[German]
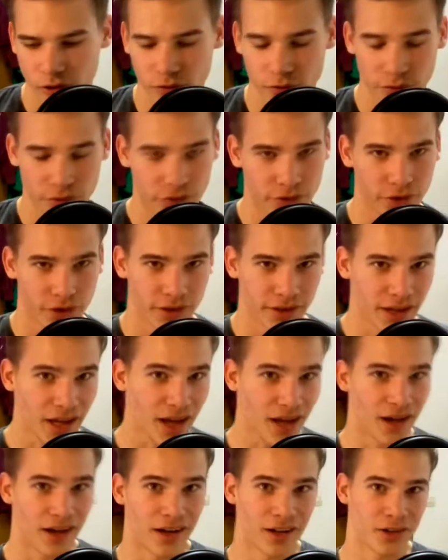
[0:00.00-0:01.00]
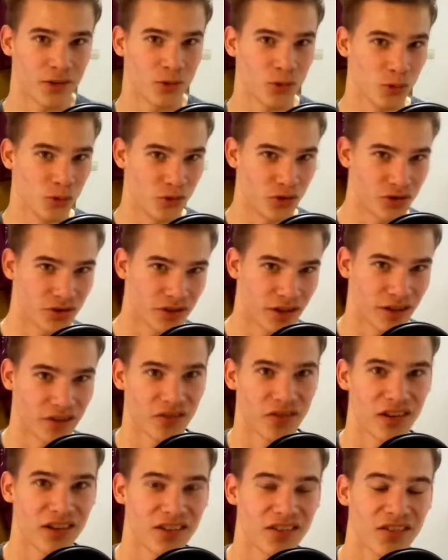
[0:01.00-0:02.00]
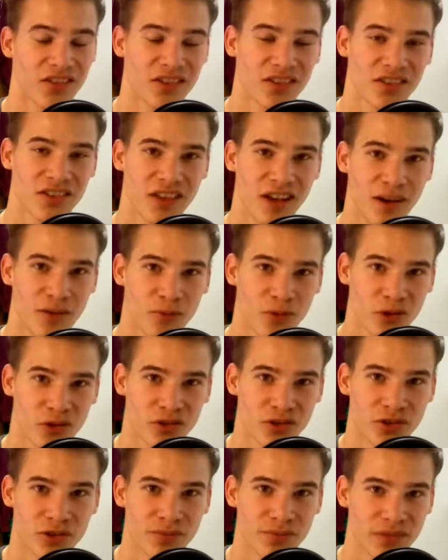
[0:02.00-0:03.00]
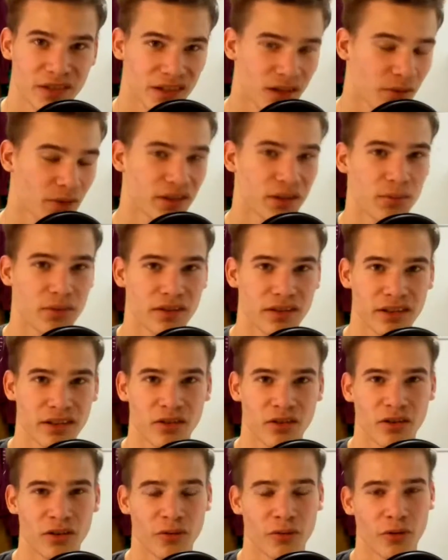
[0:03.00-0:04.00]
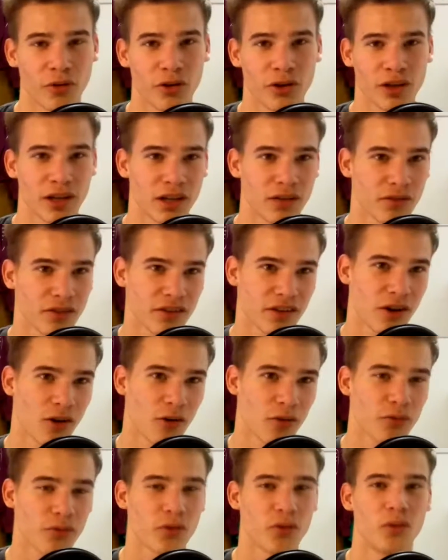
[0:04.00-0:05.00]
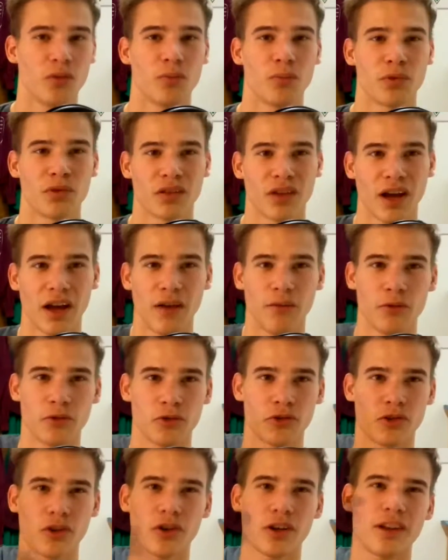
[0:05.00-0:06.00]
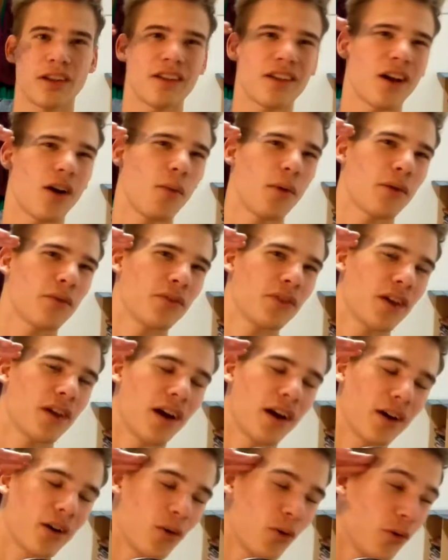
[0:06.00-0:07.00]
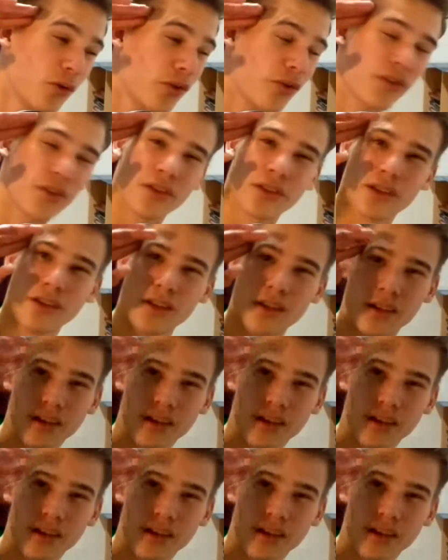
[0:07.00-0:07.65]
Und äh, ja, gut, das war das, was ich sagen wollte. Ich glaube, ich nehme jetzt gleich noch eine Folge irgendwas auf und bis dahin wünsche ich euch einen traumhaften Tag und